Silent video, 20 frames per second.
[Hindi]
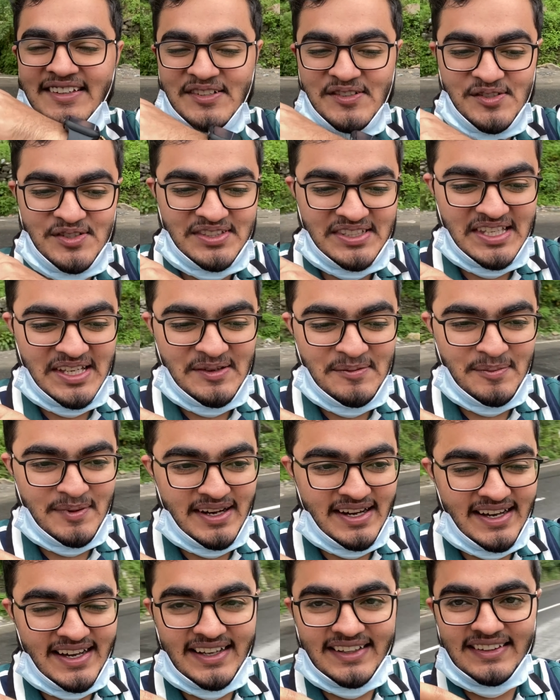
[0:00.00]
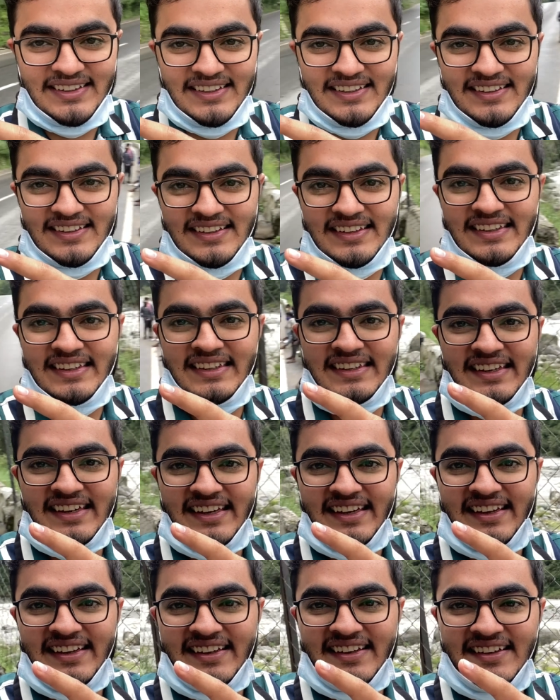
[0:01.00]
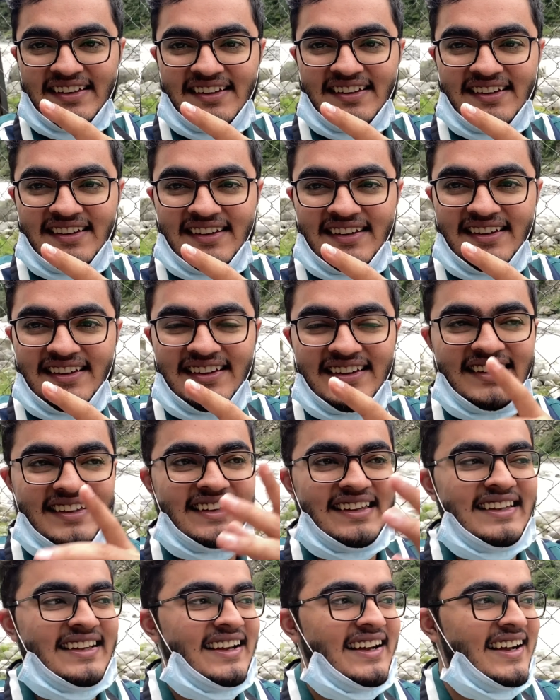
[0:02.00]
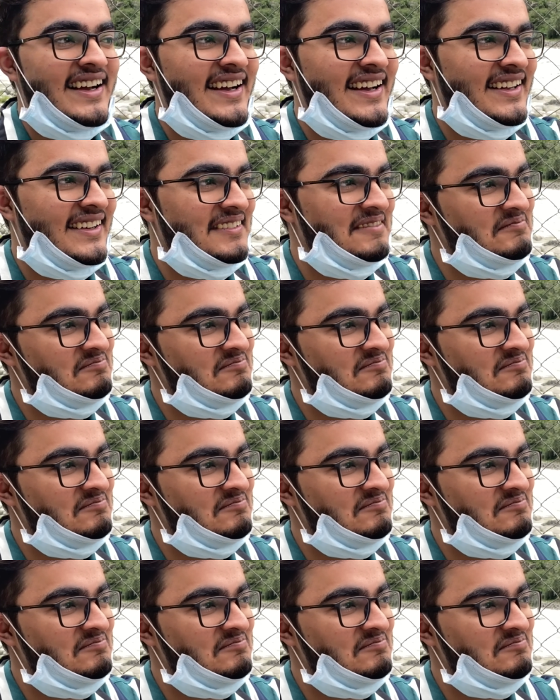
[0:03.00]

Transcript: उसके बाद ये यार